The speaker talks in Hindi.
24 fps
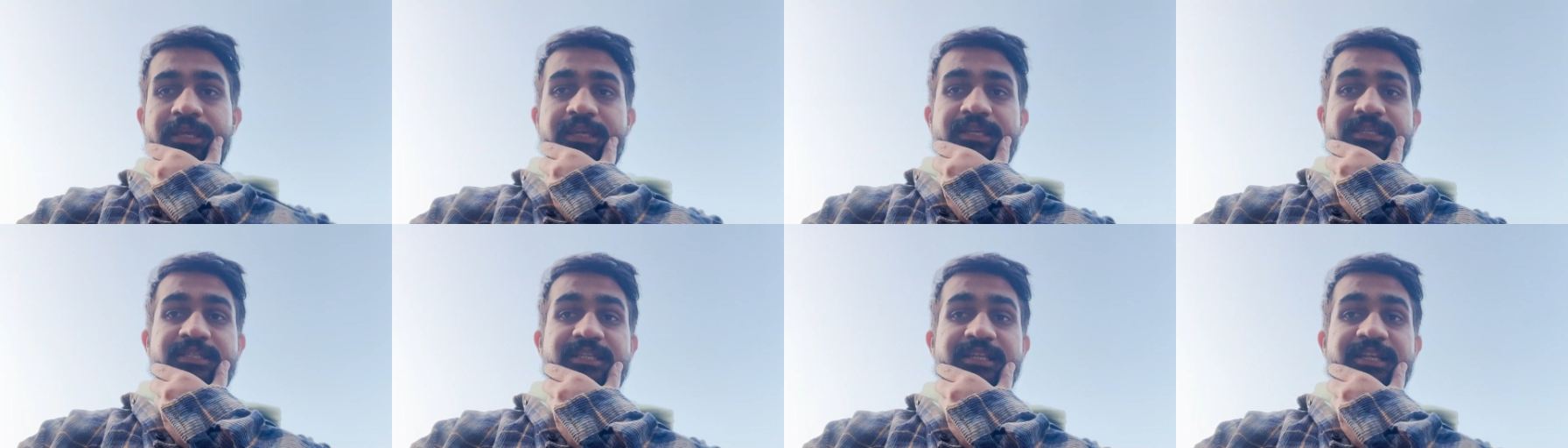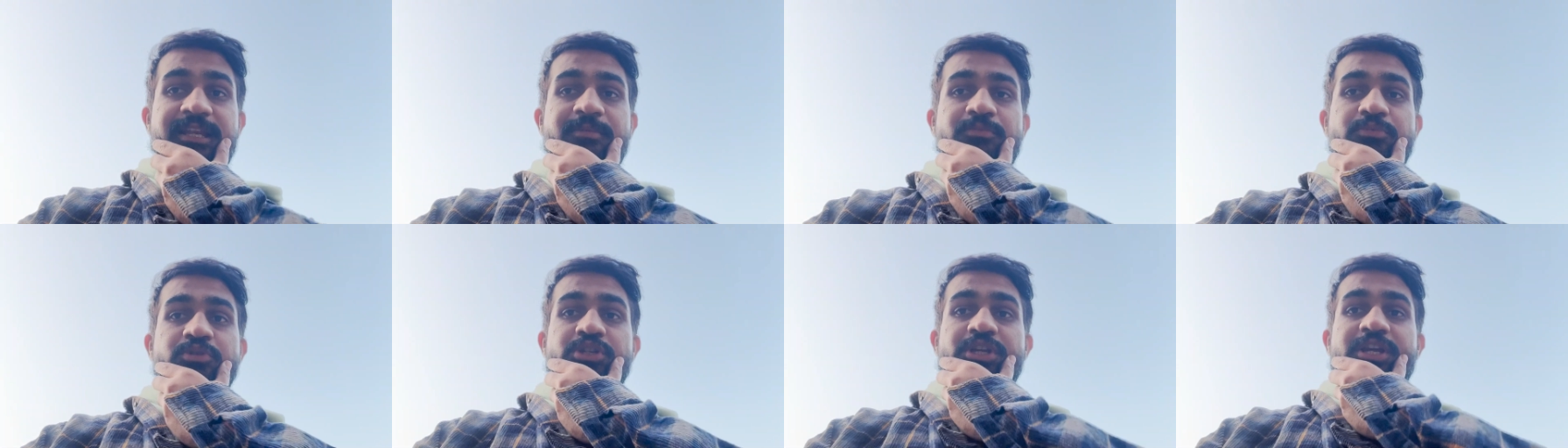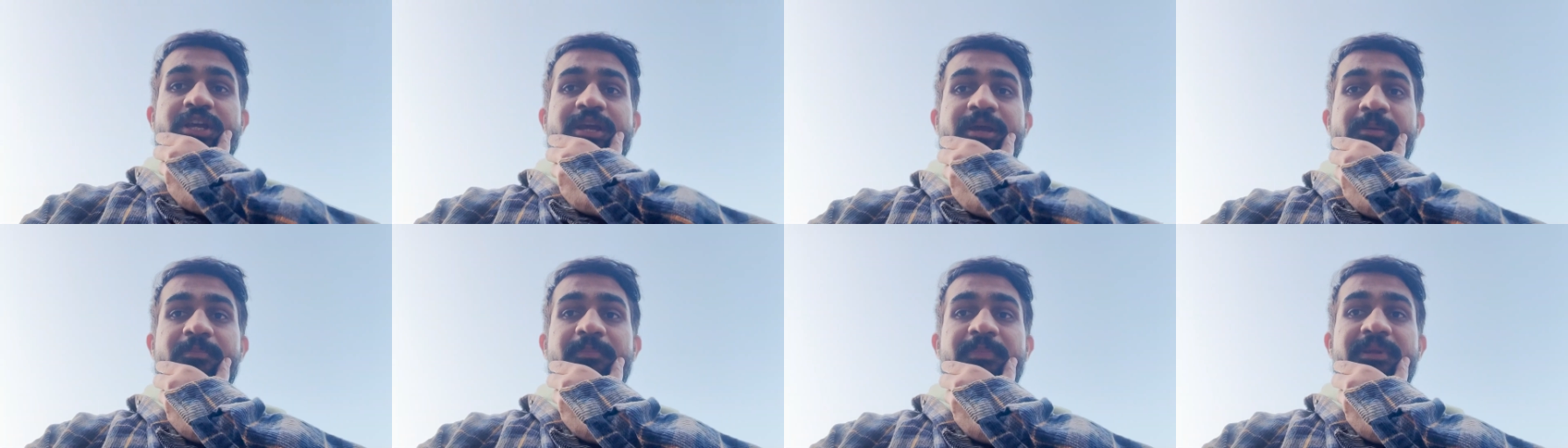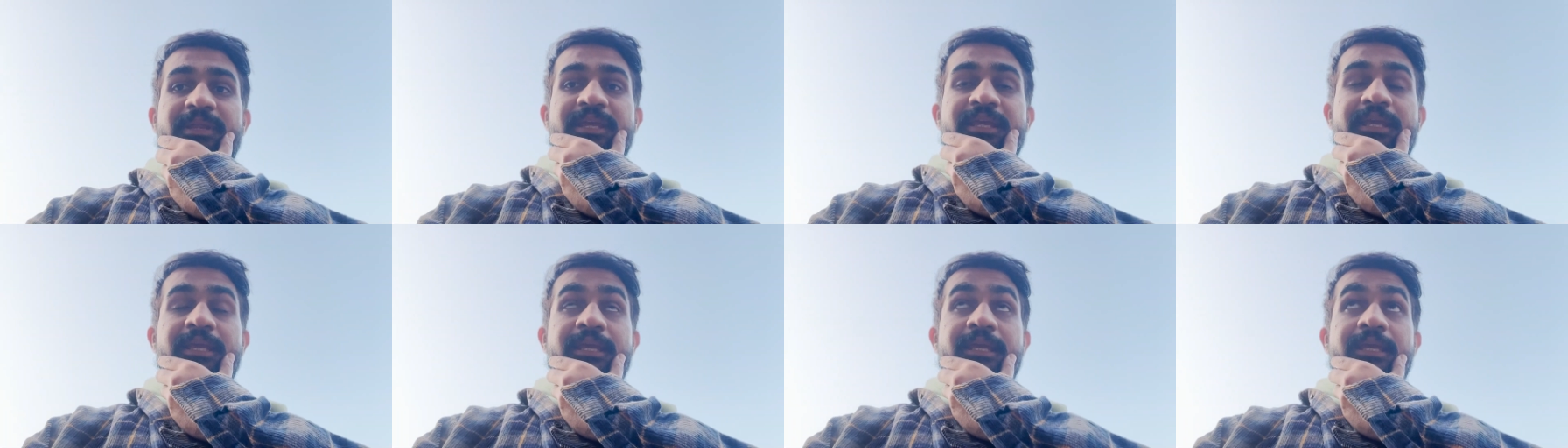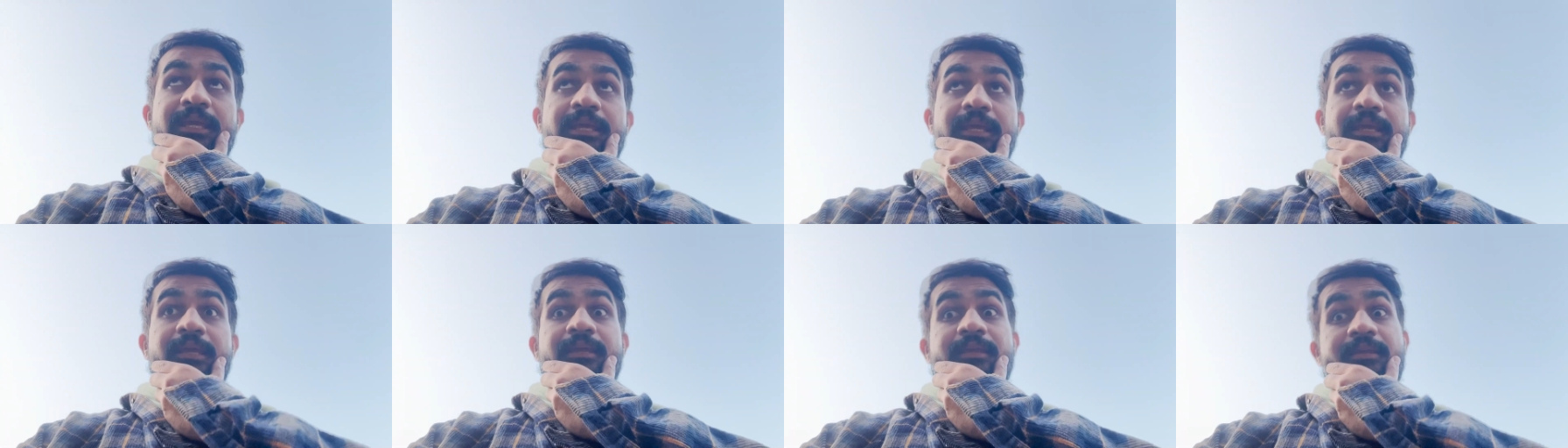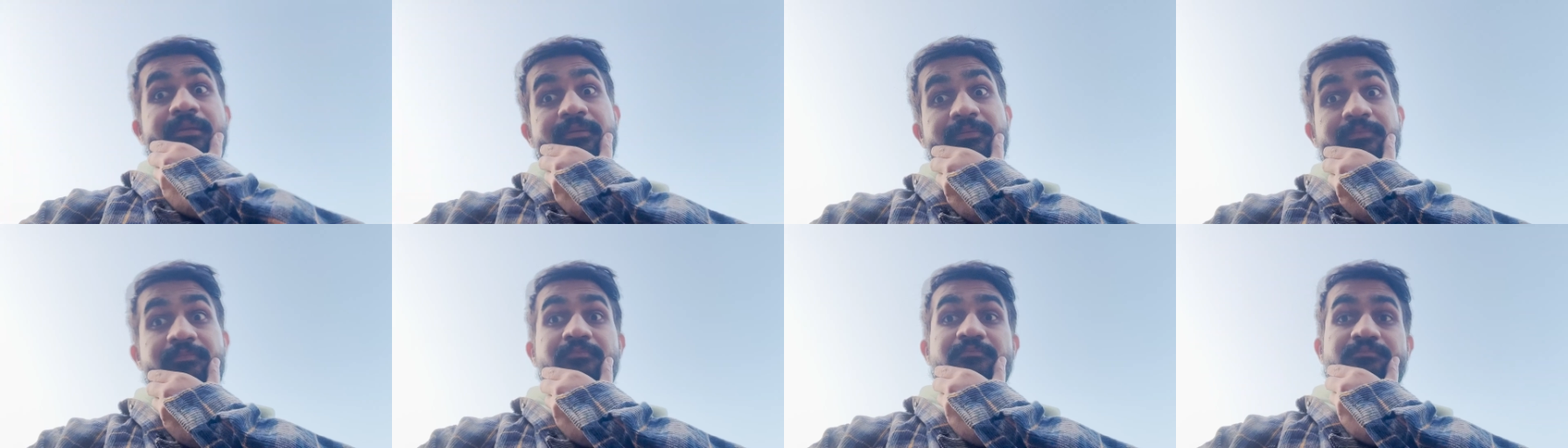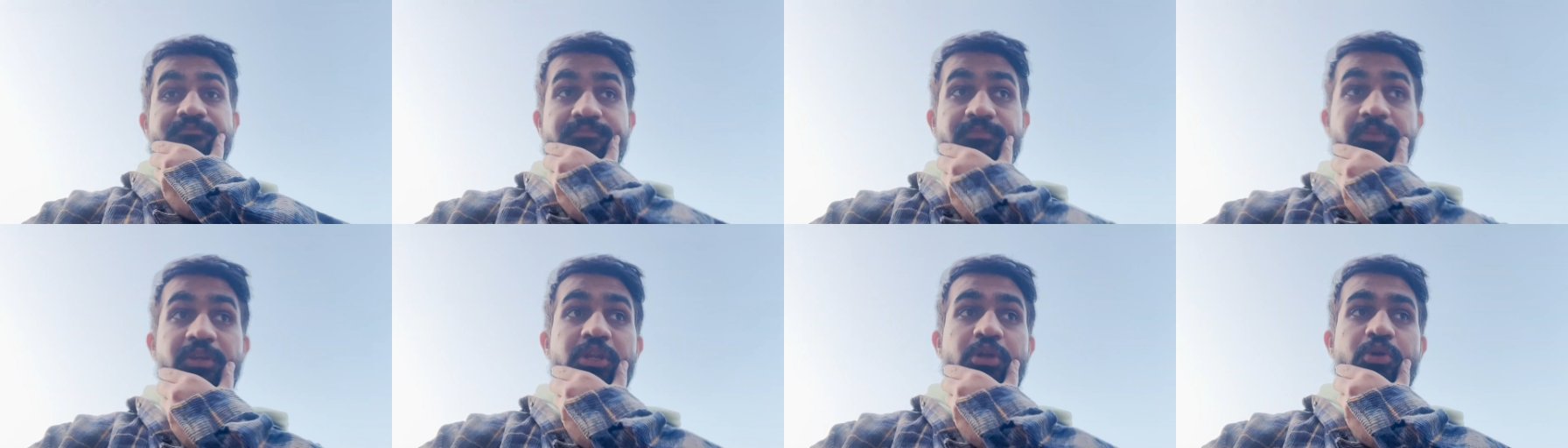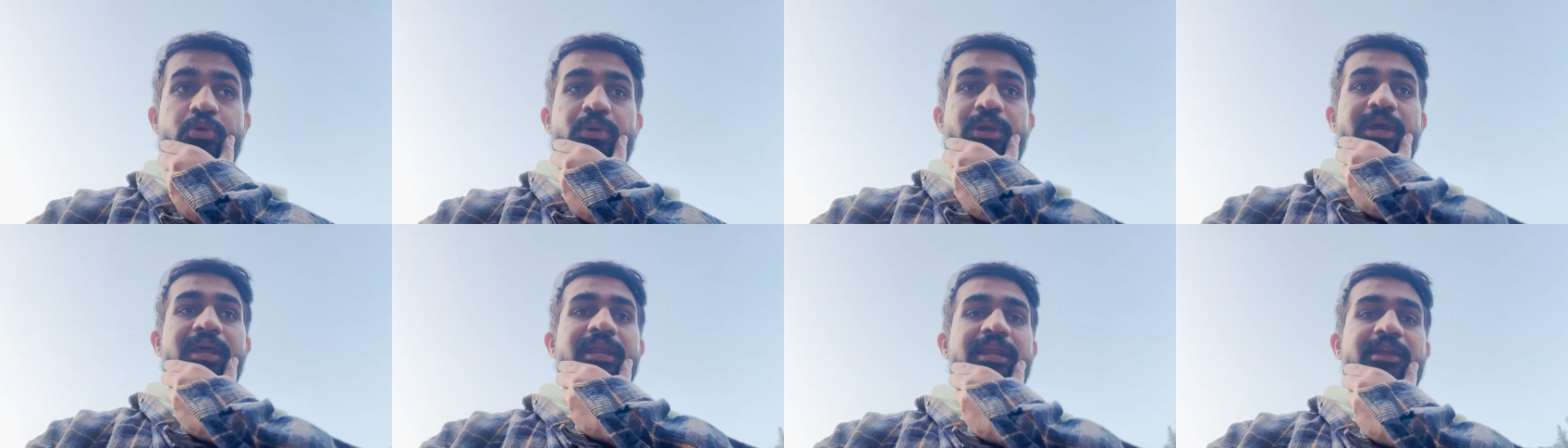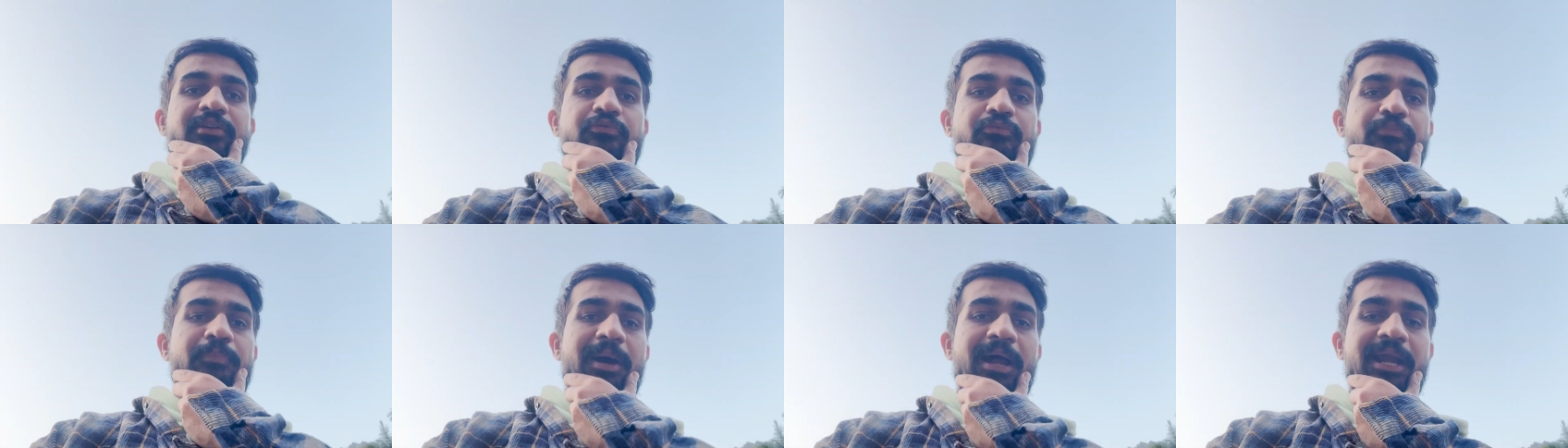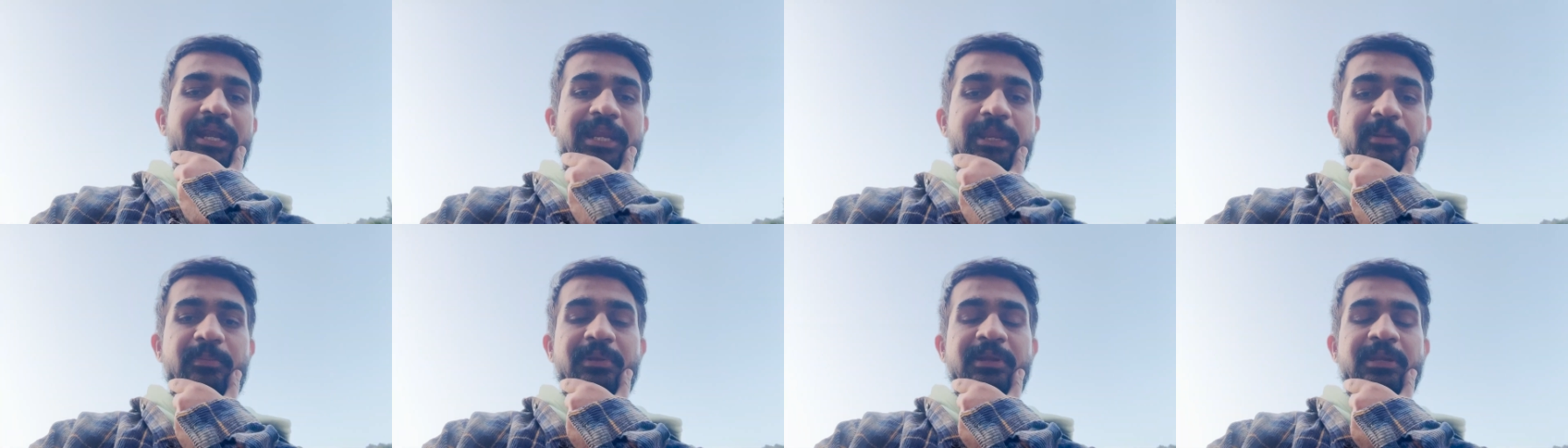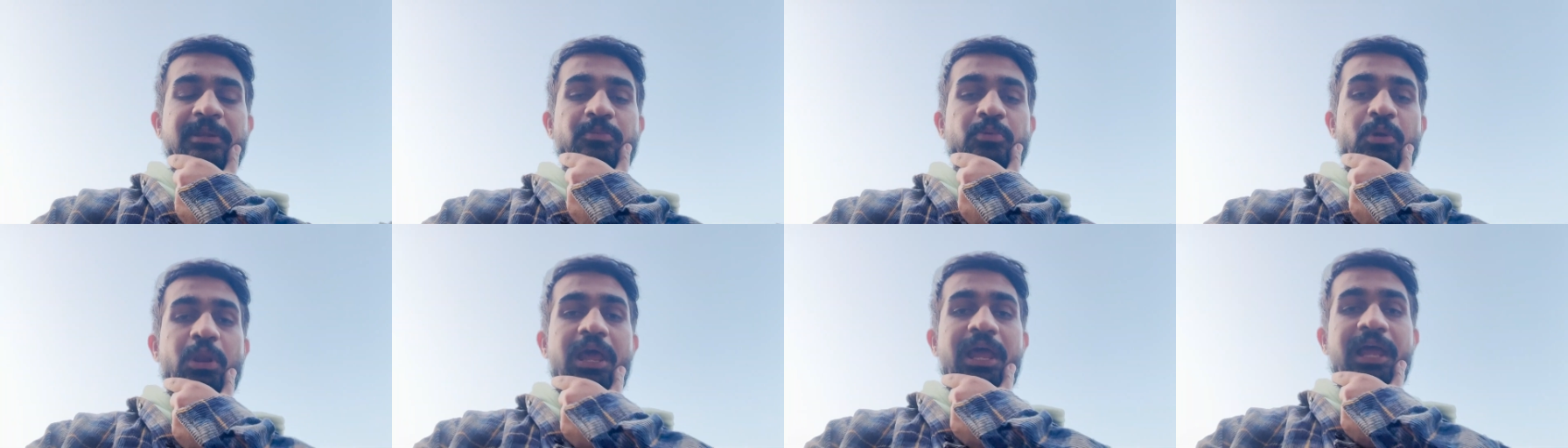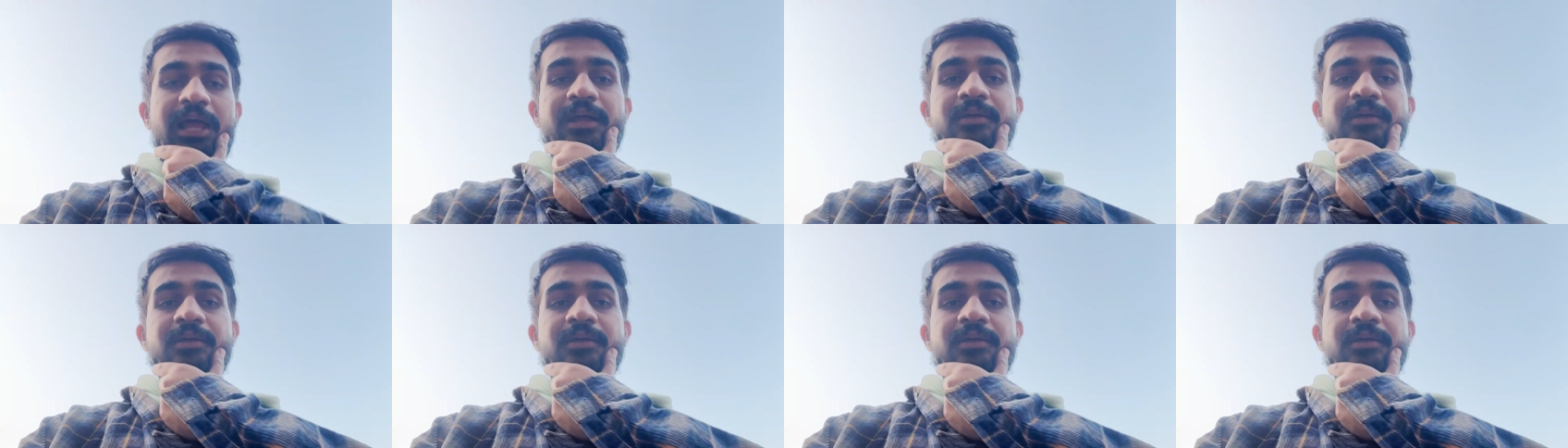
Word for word: किसी ने मुझे अपनी न्यू ईयर ईव पार्टी में नहीं बुलाया